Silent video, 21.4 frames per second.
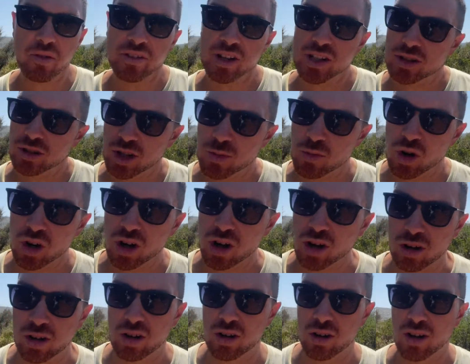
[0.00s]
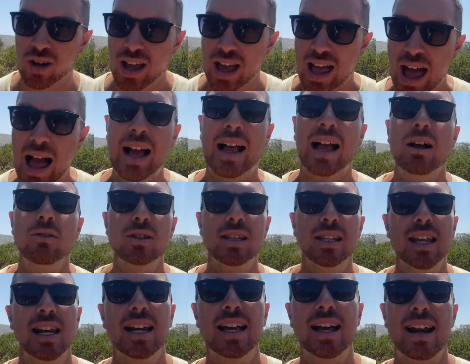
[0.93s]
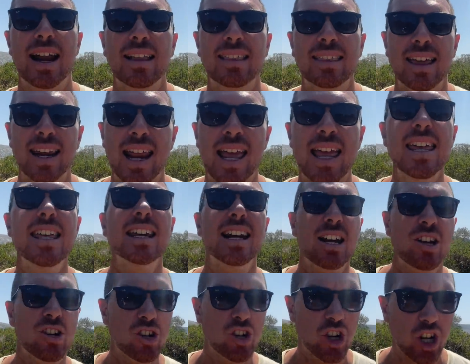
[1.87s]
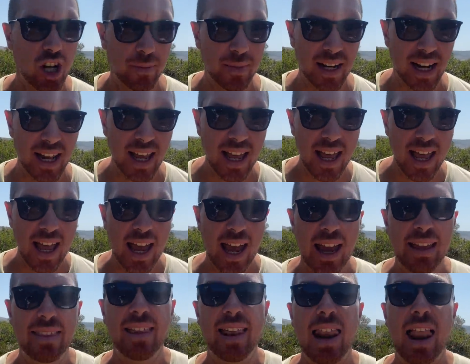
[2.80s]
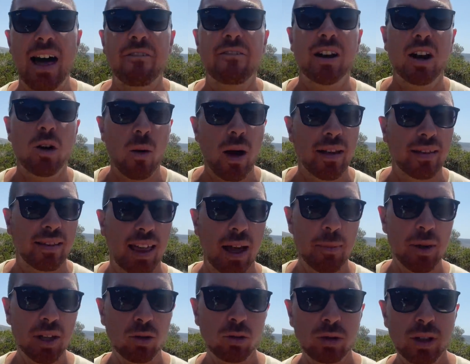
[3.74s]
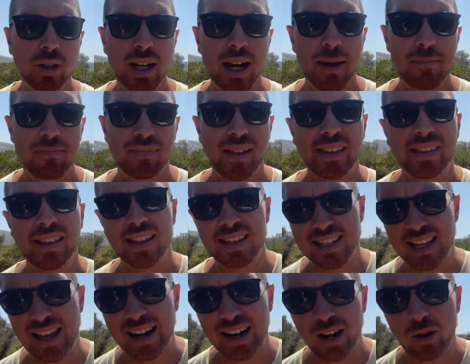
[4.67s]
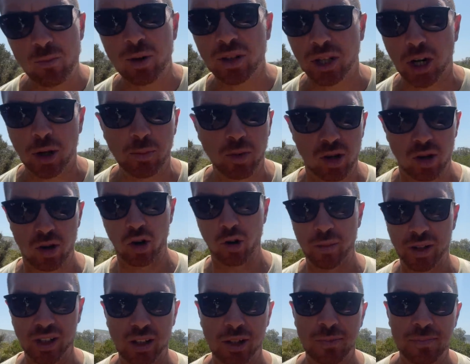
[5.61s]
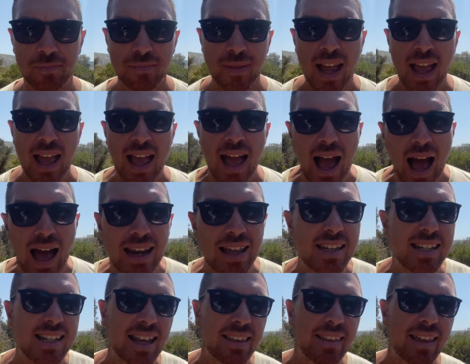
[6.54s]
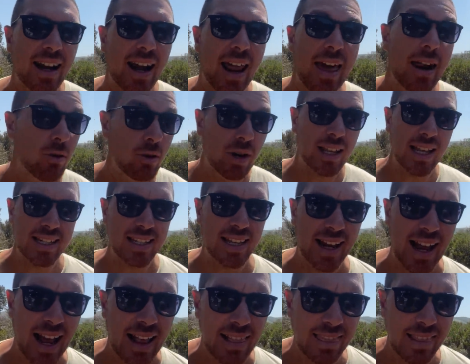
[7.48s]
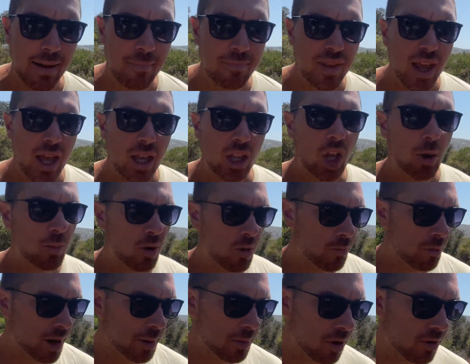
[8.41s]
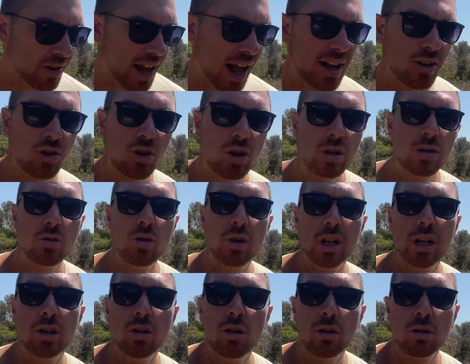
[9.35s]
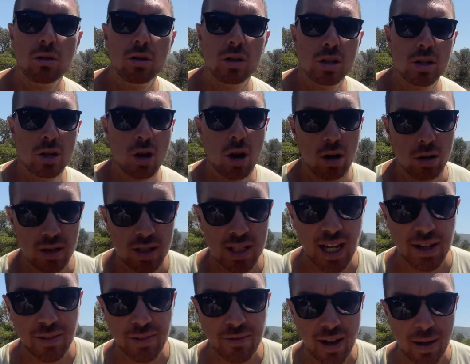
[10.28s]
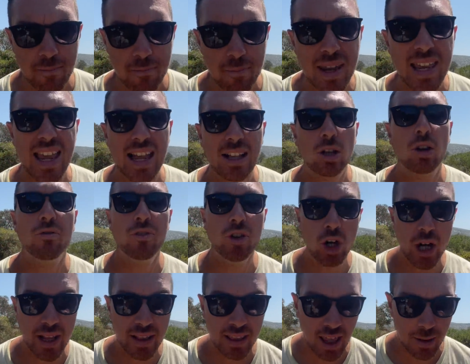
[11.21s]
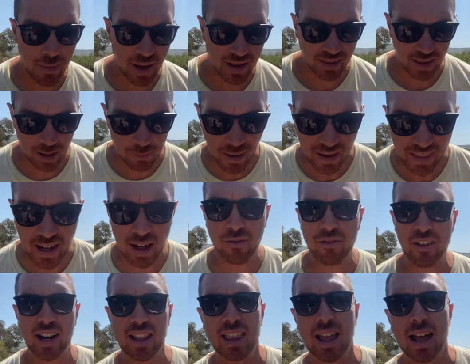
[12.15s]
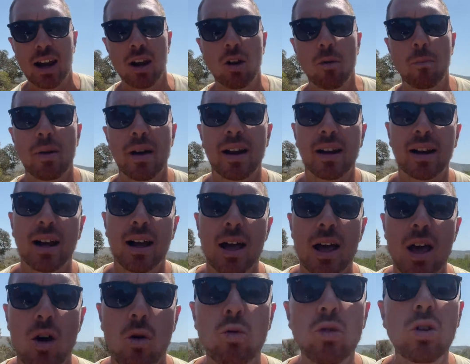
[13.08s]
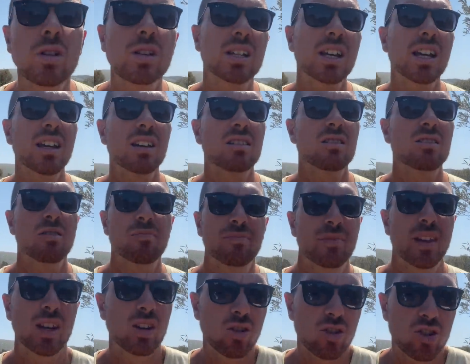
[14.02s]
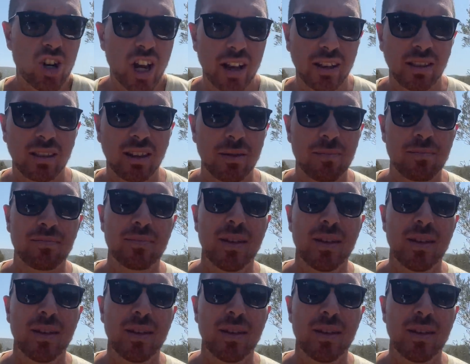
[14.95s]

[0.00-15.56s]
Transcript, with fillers: visto di buon occhio a causa del carattere irascibile e della frequente abitudine ad alzare un po' troppo il gomito. Alexander era una testa calda. Dopo un primo viaggio al suo ritorno in Scozia aveva picchiato violentemente il padre e il fratello per uno scherzo innocente.